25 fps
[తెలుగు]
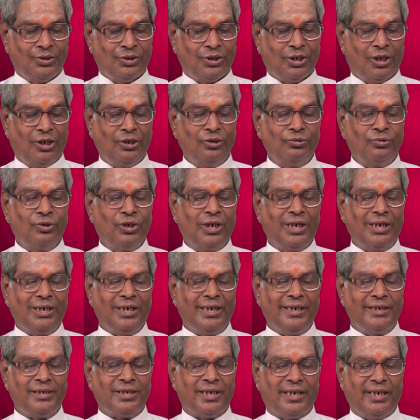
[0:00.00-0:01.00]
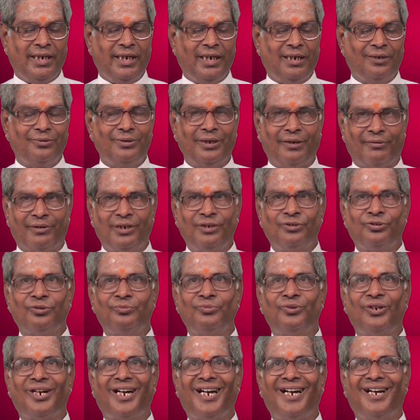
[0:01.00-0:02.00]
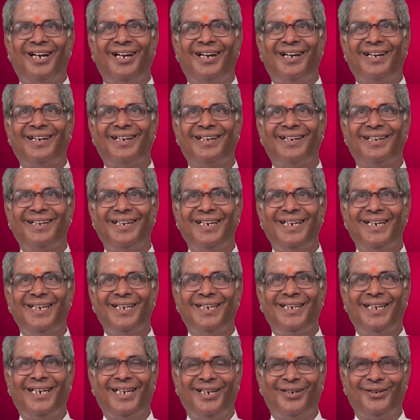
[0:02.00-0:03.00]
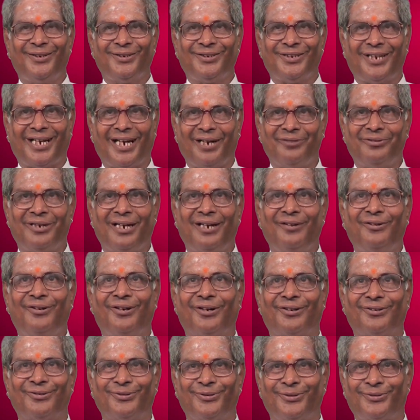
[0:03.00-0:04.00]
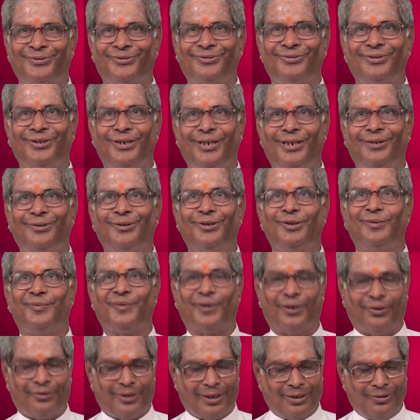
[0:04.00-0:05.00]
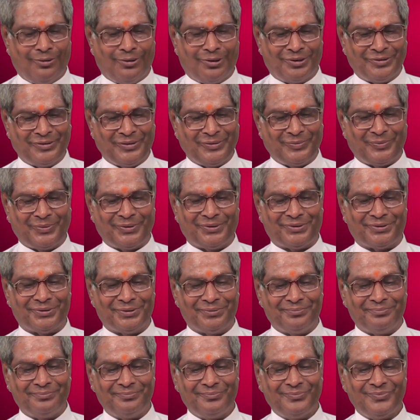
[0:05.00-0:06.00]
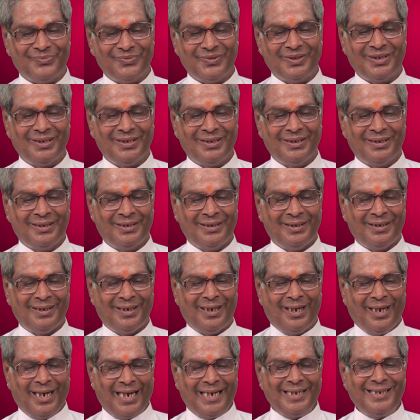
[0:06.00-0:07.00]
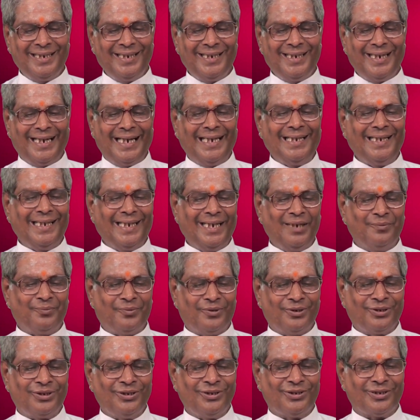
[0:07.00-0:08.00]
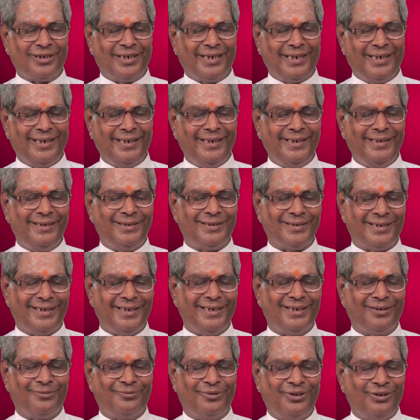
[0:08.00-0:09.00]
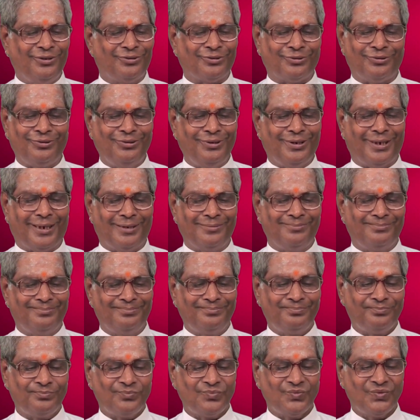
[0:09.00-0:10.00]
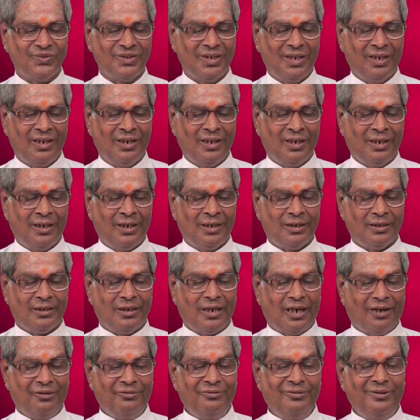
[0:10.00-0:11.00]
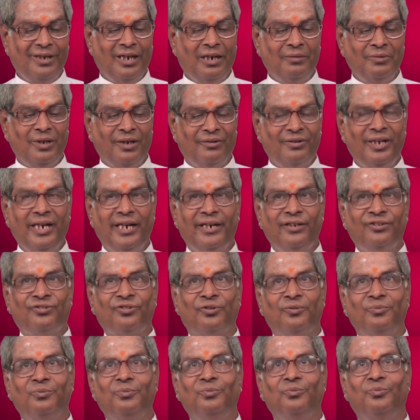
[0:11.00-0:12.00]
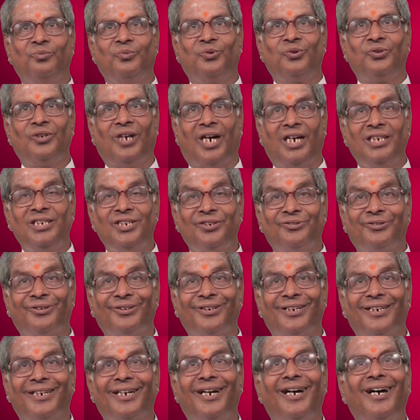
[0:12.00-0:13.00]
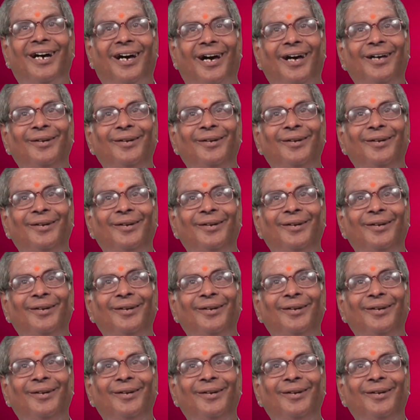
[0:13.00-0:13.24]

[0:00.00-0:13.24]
తనువు అంటే శరీరం ఎవరి సొమ్మురా ఏ రోజు రావాలో ఆ రోజు వస్తుంది ఏ రోజు పోవాలో ఆ రోజు పోతుంది నాది నాది అని పోషించడానికి ఈ శరీరం నీ సొత్తు కాదు ద్రవ్యం ఎవరి సొమ్ము దాచికొనగా